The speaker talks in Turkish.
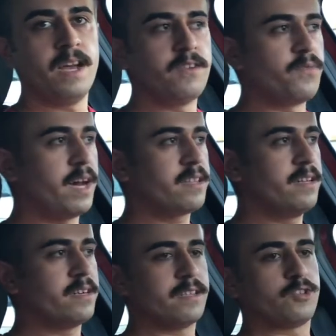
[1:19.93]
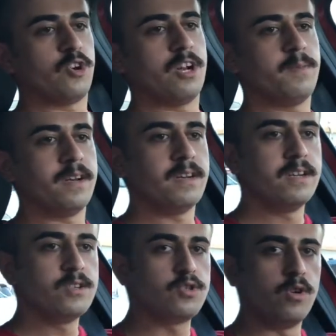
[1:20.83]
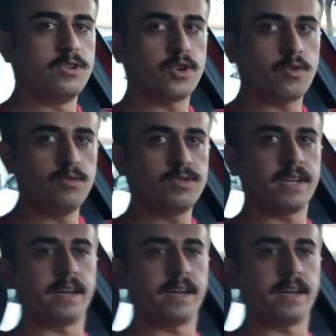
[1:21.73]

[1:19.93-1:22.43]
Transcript: fiyatlarını da şöyle bir söyleyecek olursak